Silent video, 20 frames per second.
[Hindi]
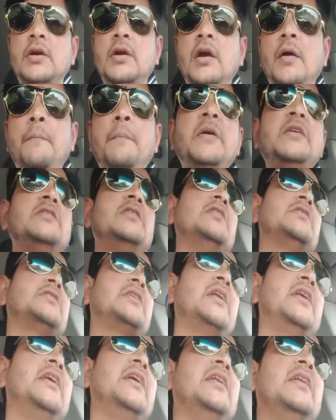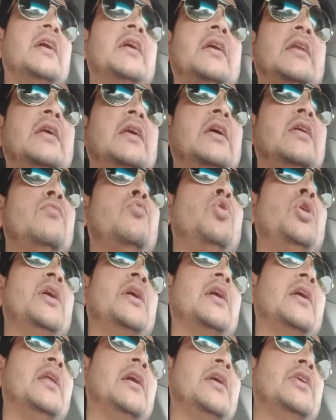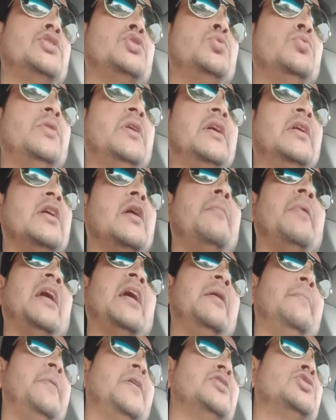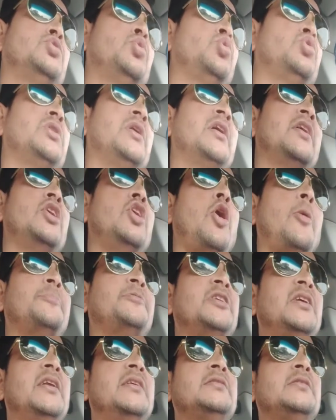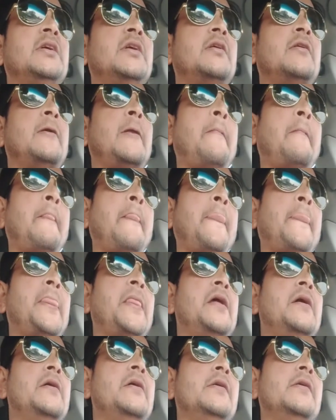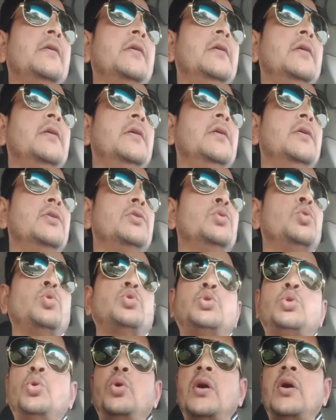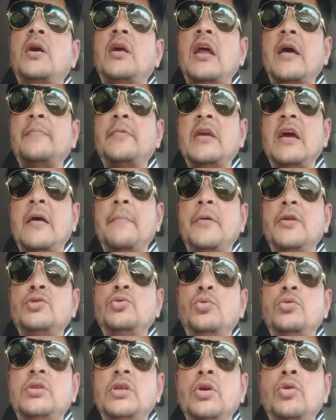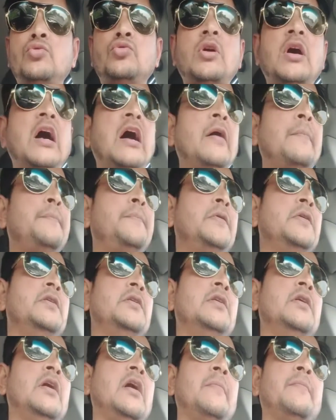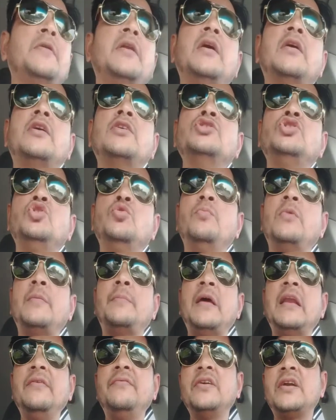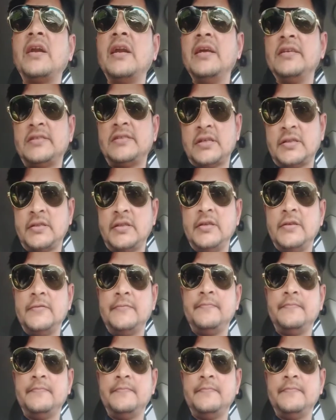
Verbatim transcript: बिजनेस करिए ना करिए वो एक अलग इशू है हमारे पास दो तरह की ऑप्शन है सर दोस्तों अगर आप यहाँ पर जुड़ते हैं तो आप अपना कंज्यूमर बेनिफिट ले सकते हैं